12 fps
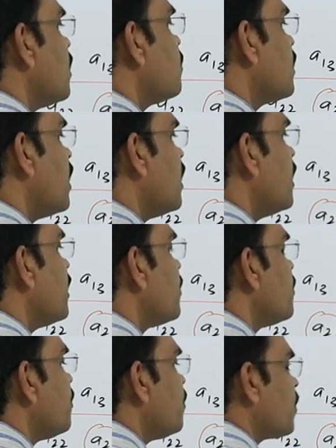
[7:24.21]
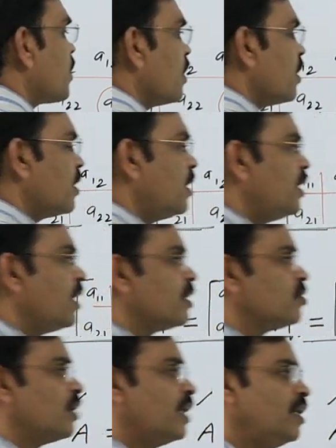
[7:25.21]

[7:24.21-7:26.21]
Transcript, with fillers: मतलब क्या है कि यह जो